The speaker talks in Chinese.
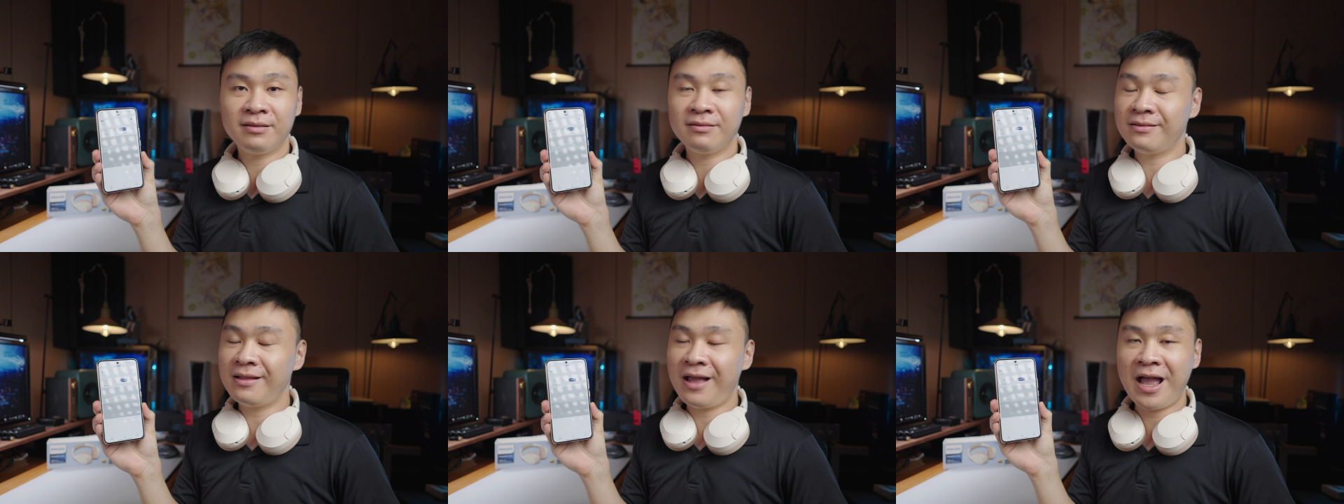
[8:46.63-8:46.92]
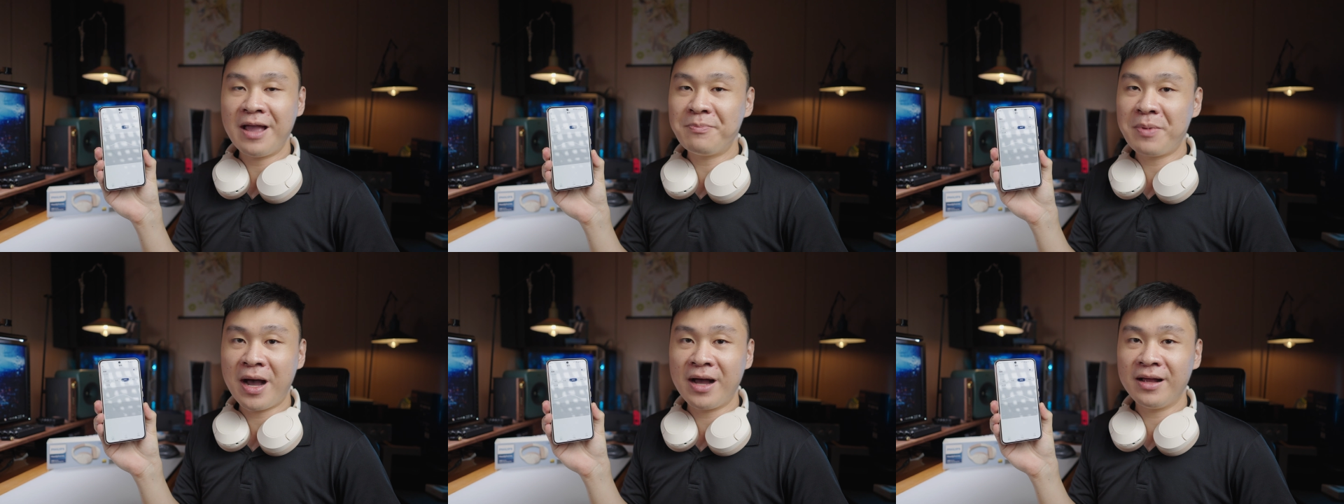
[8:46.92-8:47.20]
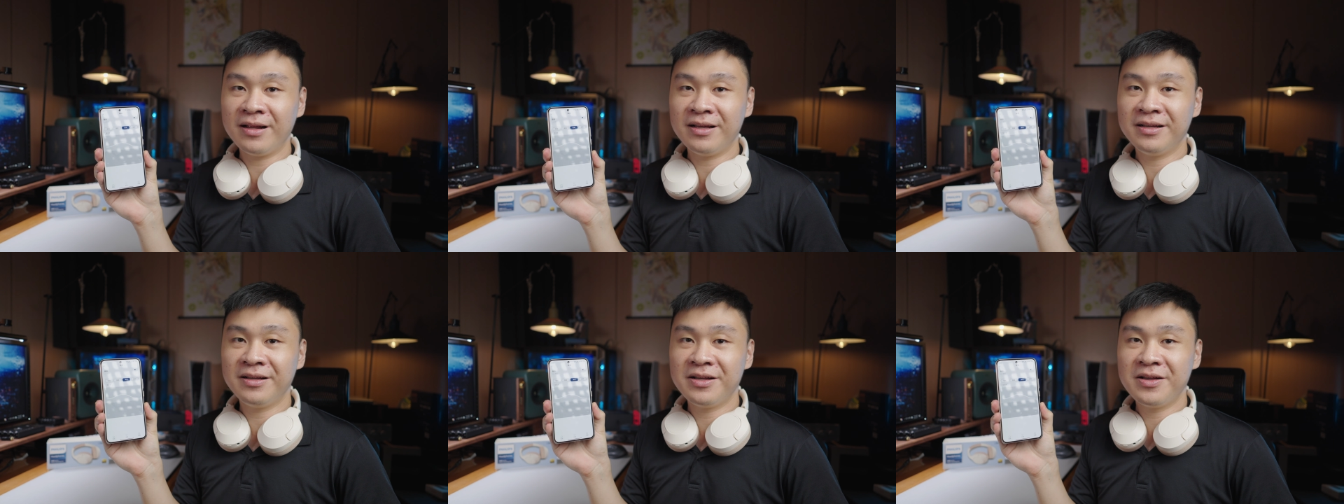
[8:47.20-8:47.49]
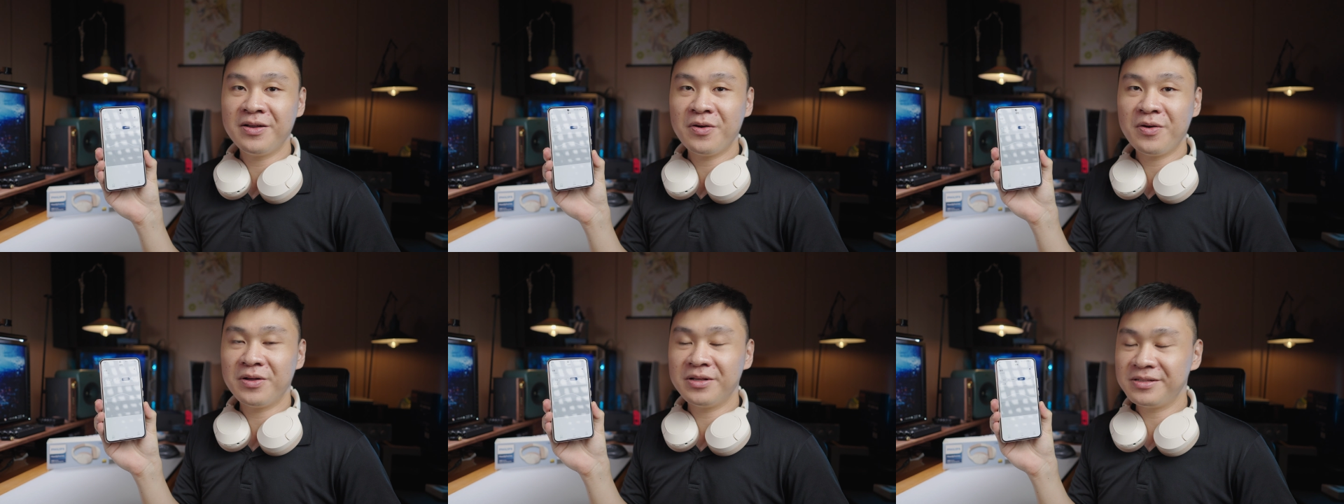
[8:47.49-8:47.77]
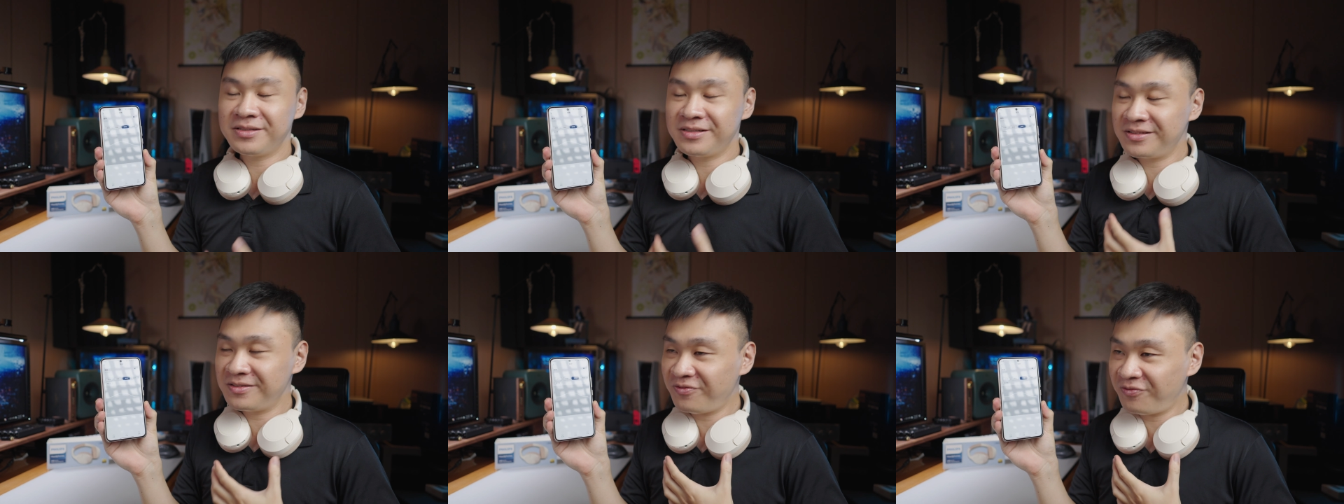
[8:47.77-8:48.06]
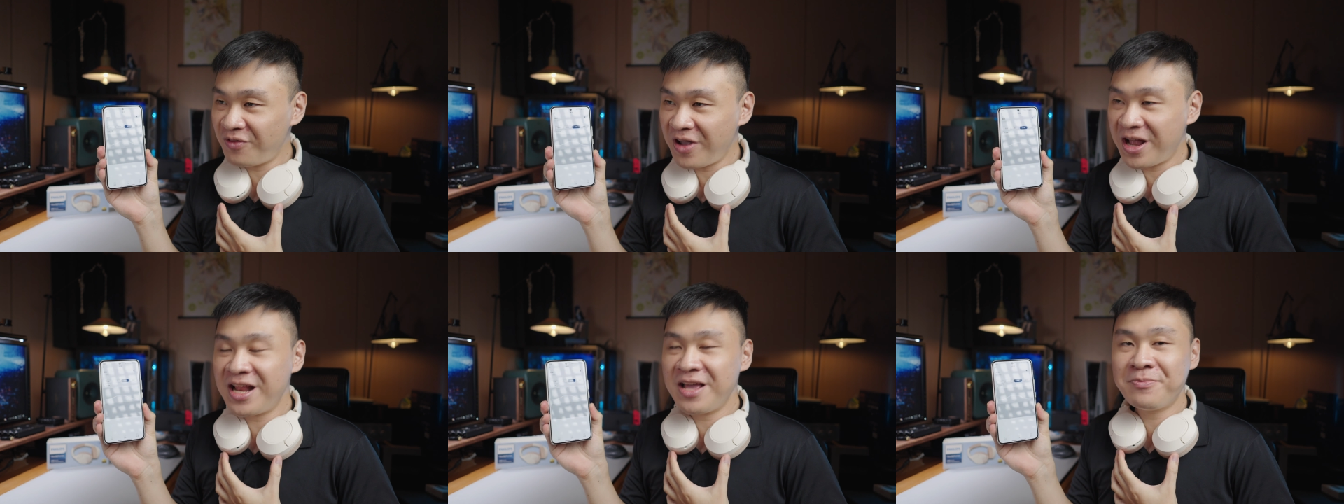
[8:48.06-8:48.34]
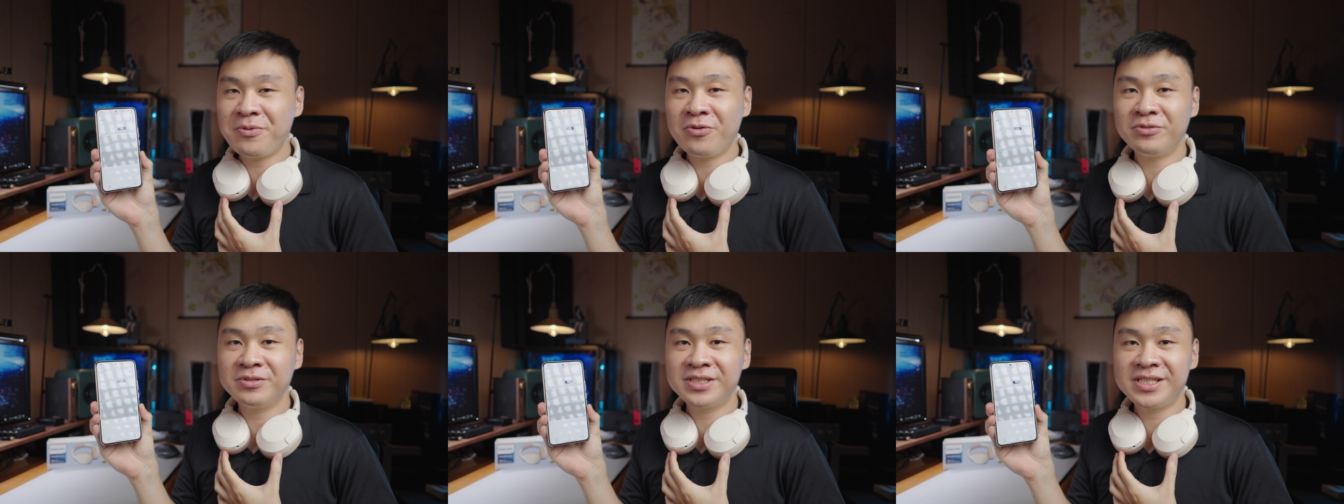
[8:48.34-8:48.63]
太棒了，飞利
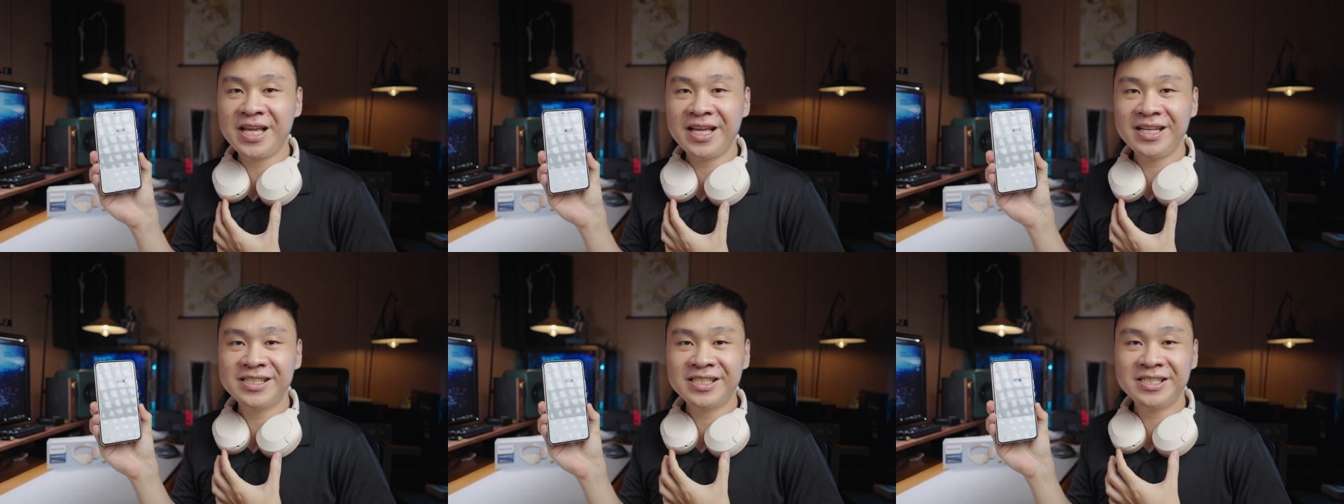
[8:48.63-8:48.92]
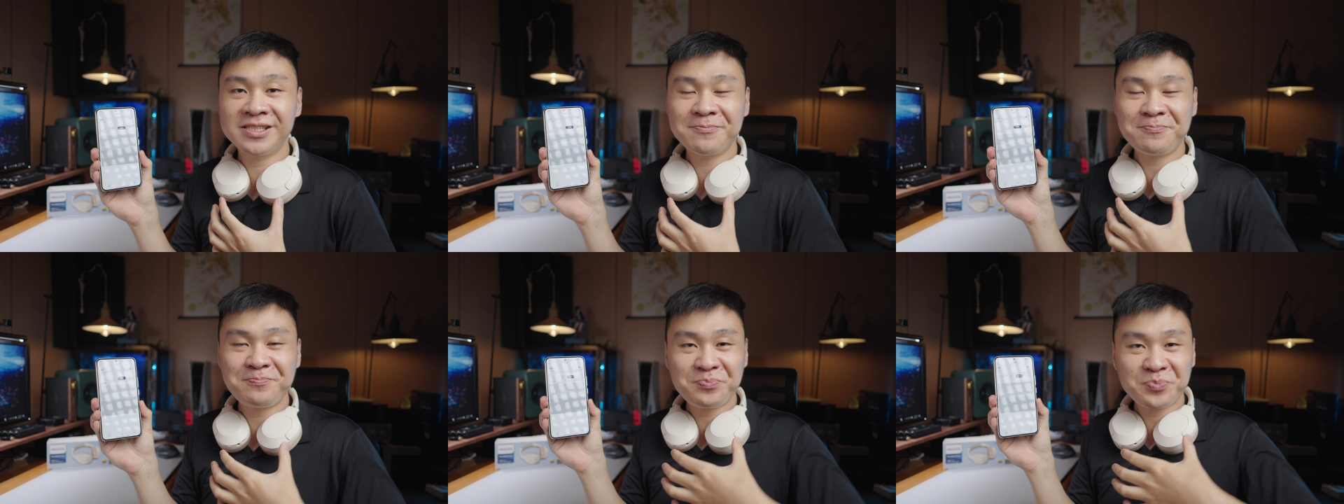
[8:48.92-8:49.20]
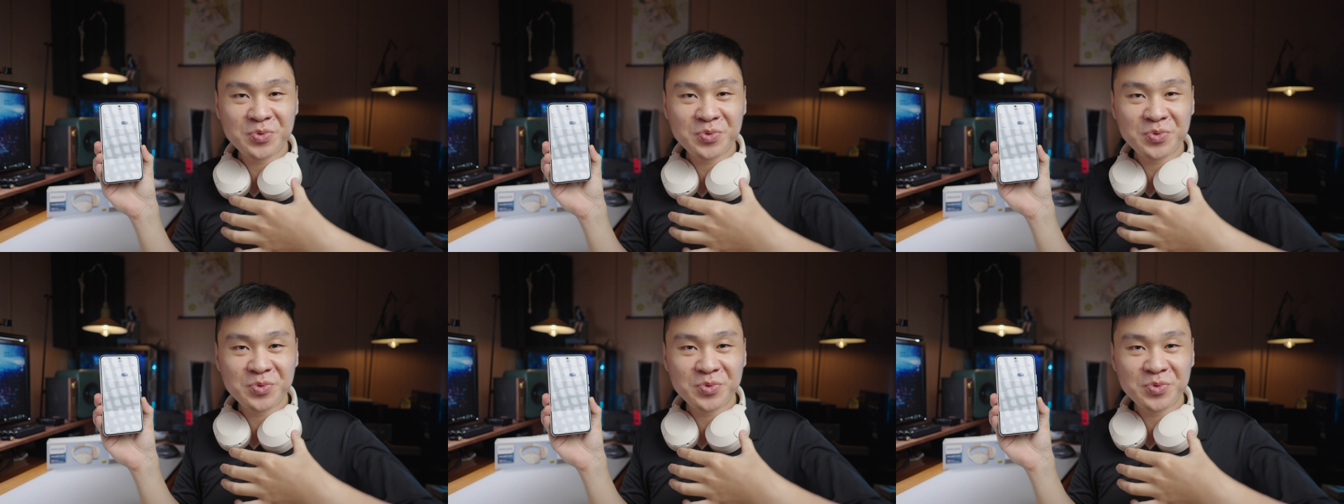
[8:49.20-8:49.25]
浦这一次